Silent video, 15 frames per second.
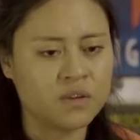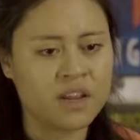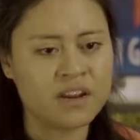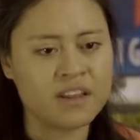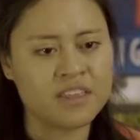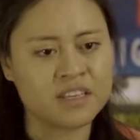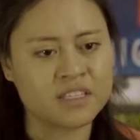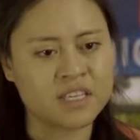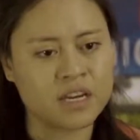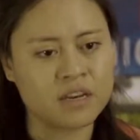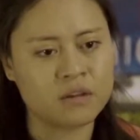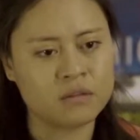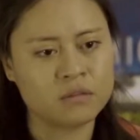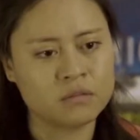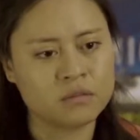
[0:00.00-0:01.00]
No era
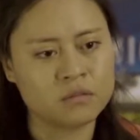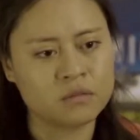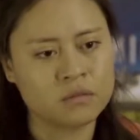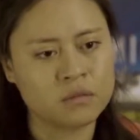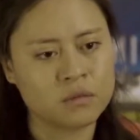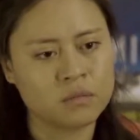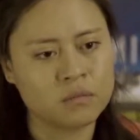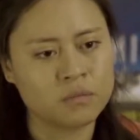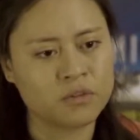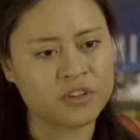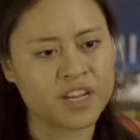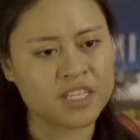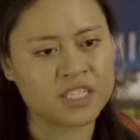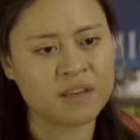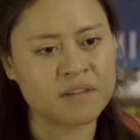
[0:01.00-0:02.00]
necesario.
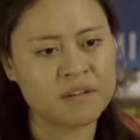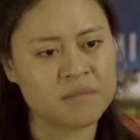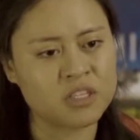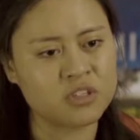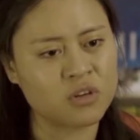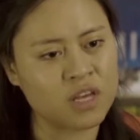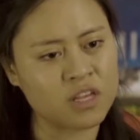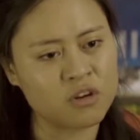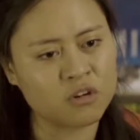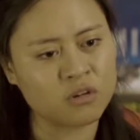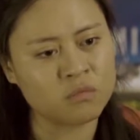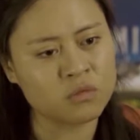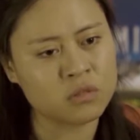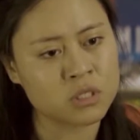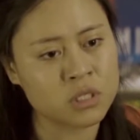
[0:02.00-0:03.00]
Podrías haberme hecho daño
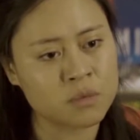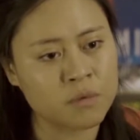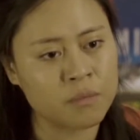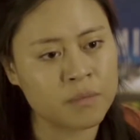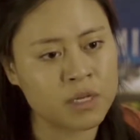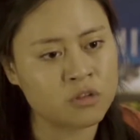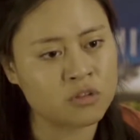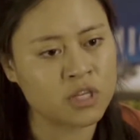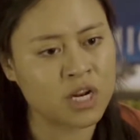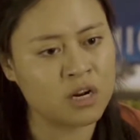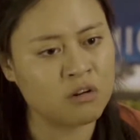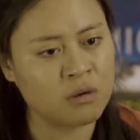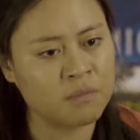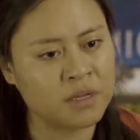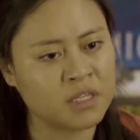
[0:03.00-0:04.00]
con muchísimo menos si era
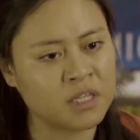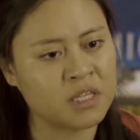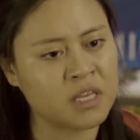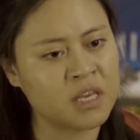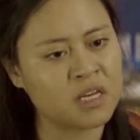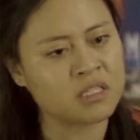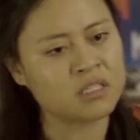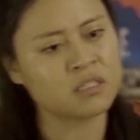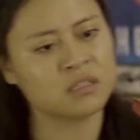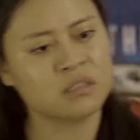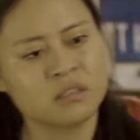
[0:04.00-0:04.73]
lo que pretendías.